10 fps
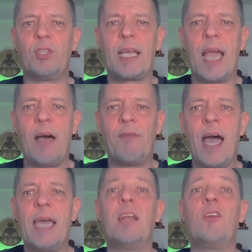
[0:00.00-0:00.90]
da
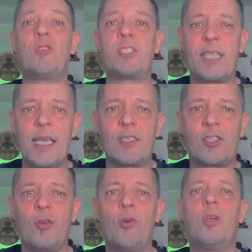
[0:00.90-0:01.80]
cava era lo
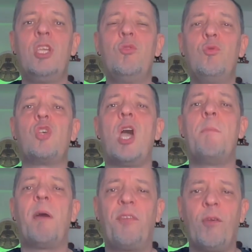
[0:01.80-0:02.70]
stesso in uso ai
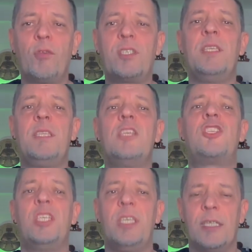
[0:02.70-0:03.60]
mafiosi di
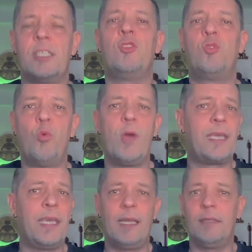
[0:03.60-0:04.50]
Cinisi, 2
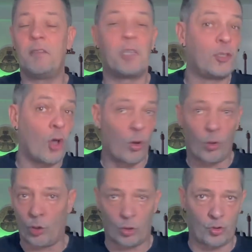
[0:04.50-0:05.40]
kg di
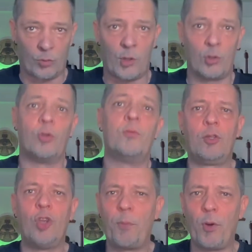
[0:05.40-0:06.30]
tritolo grosso modo.
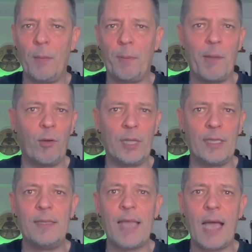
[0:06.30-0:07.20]
Dopo le prime ore
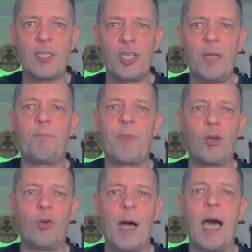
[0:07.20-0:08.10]
di indagini, da
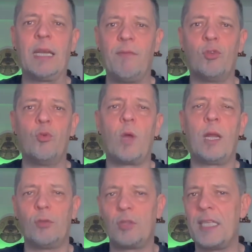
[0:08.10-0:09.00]
Roma arriva dunque
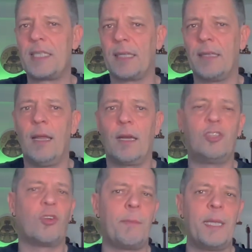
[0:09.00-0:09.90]
la notizia del
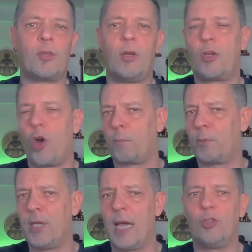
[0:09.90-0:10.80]
ritrovamento del
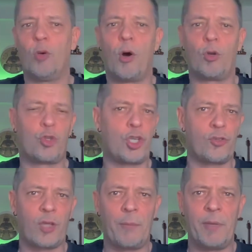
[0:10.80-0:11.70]
corpo di Aldo Moro
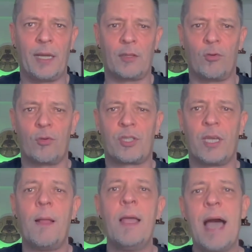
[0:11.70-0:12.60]
ucciso dalle Brigate
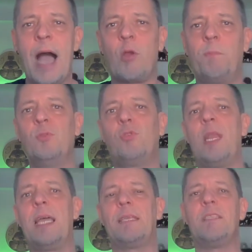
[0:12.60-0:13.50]
Rosse. A quel punto
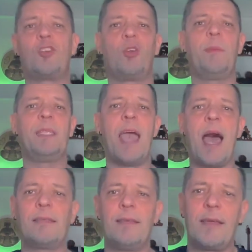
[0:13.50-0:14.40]
le attenzioni
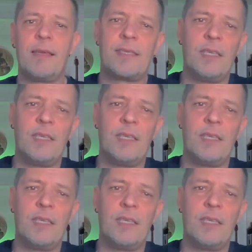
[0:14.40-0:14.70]
mediatiche si